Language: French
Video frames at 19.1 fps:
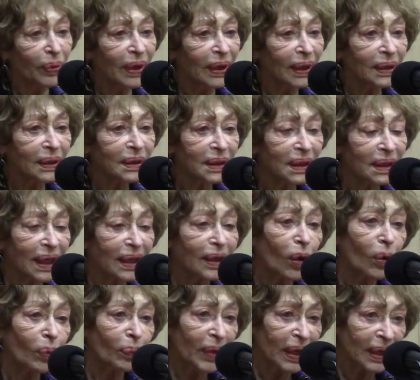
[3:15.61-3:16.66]
Arrière
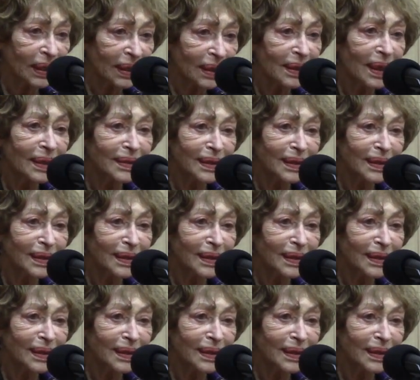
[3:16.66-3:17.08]
grand père mère